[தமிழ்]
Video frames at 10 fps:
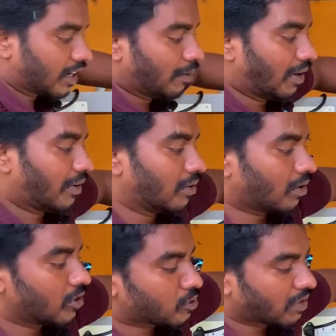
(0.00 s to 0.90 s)
க்ளீன்
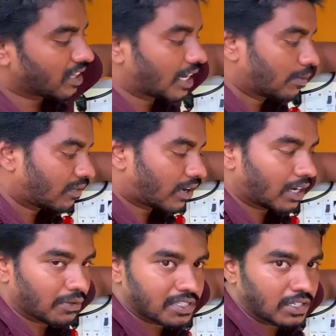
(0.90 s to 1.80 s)
பண்ணிக்கணும் யூஸ் பண்ணி எல்லாமே
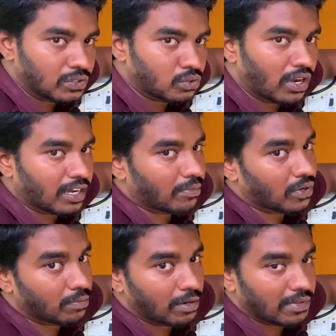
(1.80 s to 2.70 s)
ஃபார்ட்டி வாட்ஸ் அது சூரிய
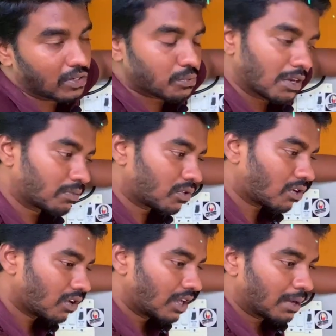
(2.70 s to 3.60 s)
கம்பெனியோட பல்ப் தான் யூஸ் பண்ணிப்போம்
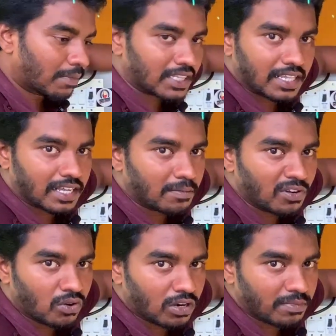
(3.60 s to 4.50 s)
மற்ற எந்த
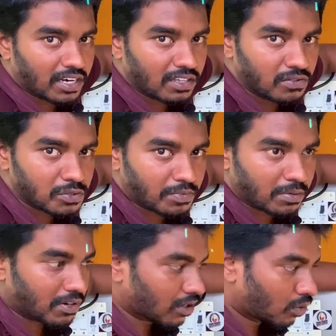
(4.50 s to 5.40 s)
கம்பெனி லோக்கல் பிராண்ட் எதுவும் யூஸ்
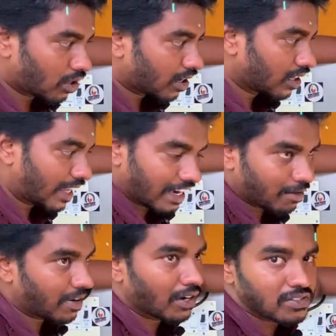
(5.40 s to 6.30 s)
பண்ண மாட்டோம் ஓல்டர்லேருந்து
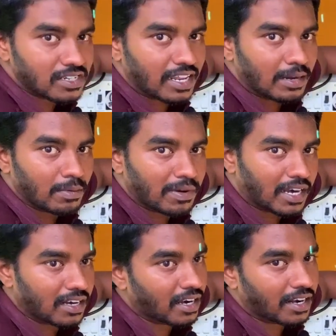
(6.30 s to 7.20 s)
எல்லாமே ஏ டு செட் எல்லாமே
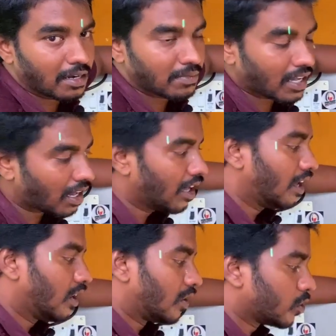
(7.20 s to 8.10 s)
பிராண்டடான ஐட்டம் தான்
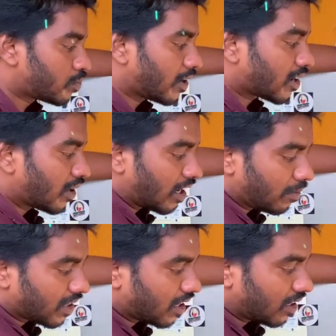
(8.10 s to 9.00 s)
யூஸ் பண்ணுற
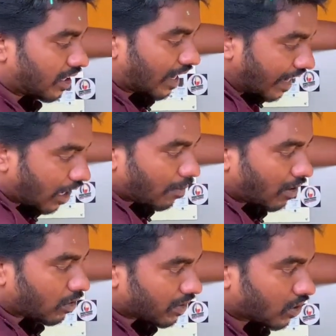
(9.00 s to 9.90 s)
அலிமினத்துலேருந்து எல்லாமே
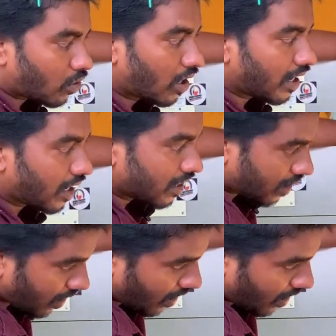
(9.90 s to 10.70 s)
வந்து பார்த்தா குவாலிட்டியானது